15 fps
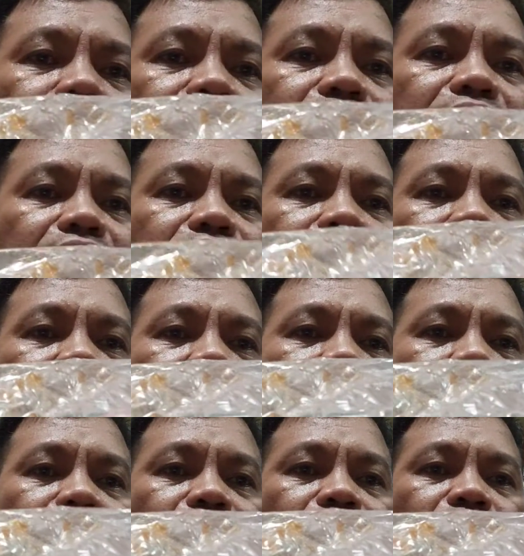ng rack in
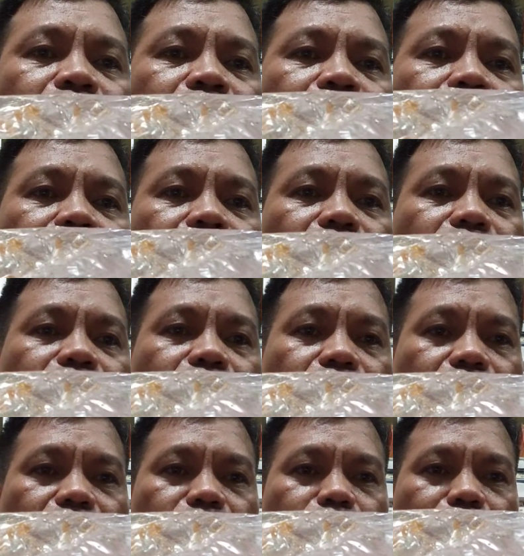no ito
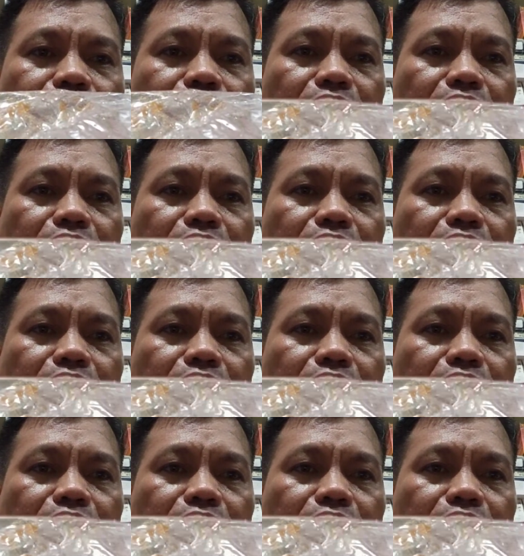yung